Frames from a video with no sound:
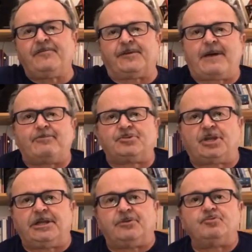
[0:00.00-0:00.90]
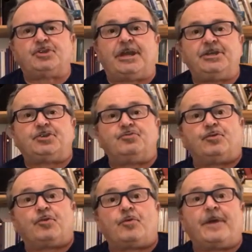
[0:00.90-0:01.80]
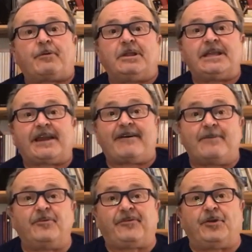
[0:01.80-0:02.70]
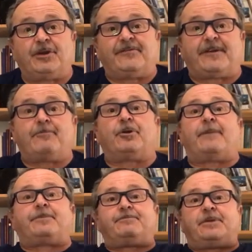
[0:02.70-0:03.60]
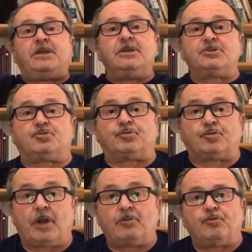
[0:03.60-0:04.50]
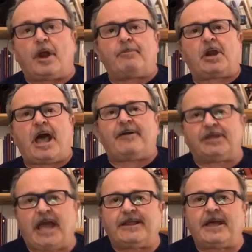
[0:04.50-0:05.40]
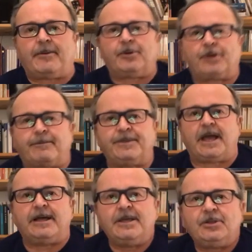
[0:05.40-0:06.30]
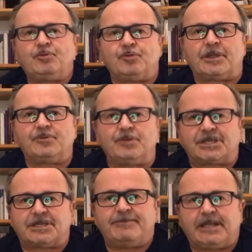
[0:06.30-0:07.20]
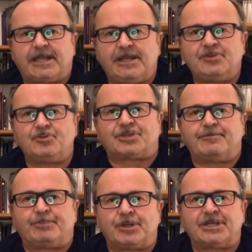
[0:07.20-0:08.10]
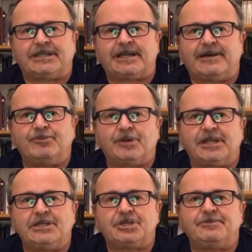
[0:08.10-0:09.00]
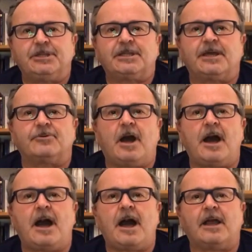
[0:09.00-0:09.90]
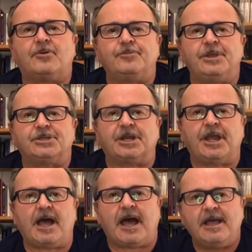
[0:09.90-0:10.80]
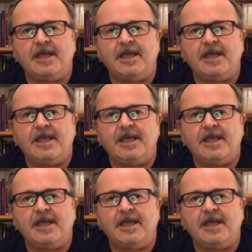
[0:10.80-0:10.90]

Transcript: fermiamoci lì, non c'è nessuno, come quando eravamo fiole, famo la pipì sotto la luna, brava, dai, dai, allora pia, tutte e due se mettene giù, se poi c'è anche la mura del cimitero, ah, cominciano ah,